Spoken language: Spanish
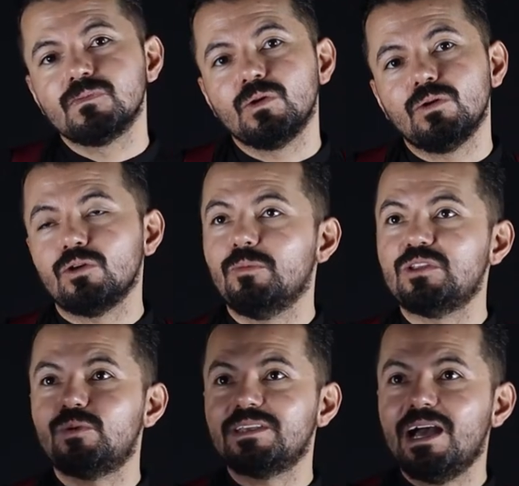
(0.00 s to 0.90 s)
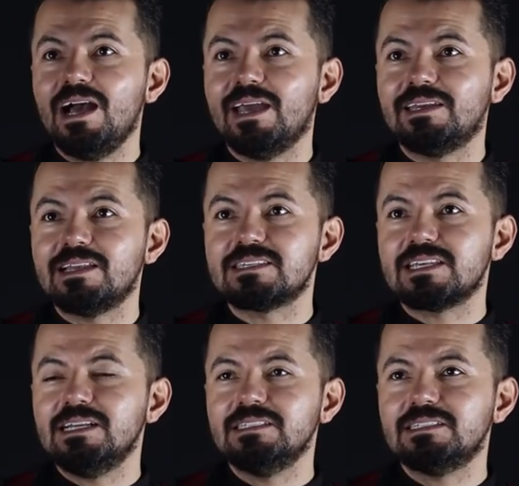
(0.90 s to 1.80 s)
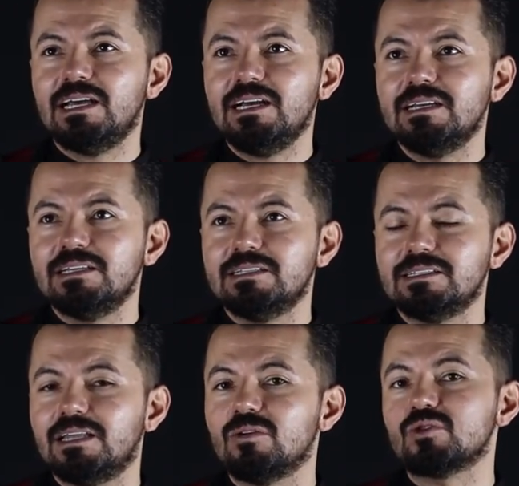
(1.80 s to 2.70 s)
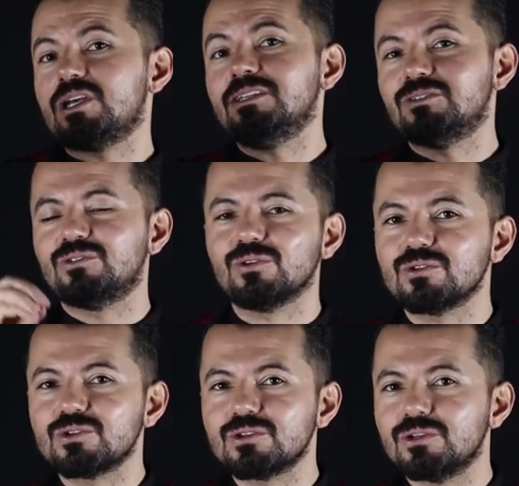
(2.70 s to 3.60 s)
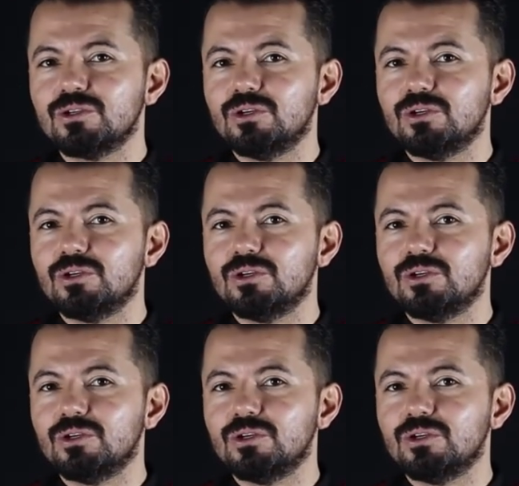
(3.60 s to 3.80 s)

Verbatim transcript: ¿No? Lo metió allá en el Santa de los Santos,